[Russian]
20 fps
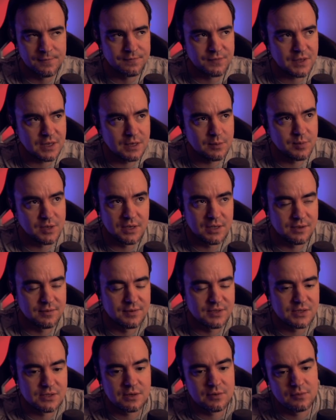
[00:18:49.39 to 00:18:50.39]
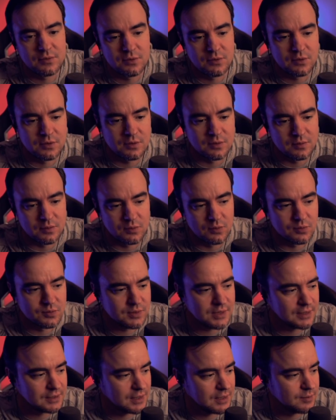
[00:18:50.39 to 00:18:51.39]
либо я не выздоровлю, и, ну,
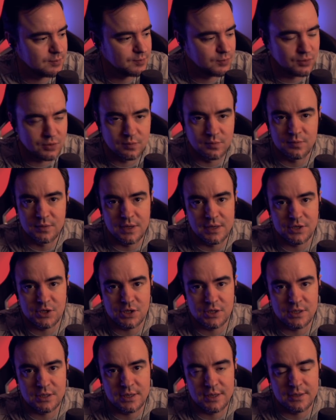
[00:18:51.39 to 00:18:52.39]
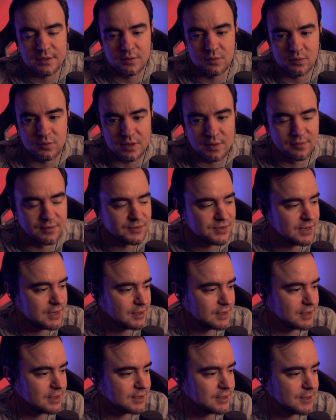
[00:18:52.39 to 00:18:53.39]
тогда будем дальше играть, ну, там, во
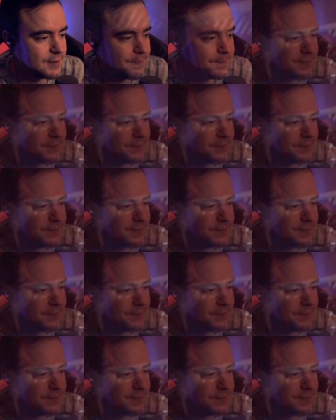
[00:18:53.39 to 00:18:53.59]
всякое разное.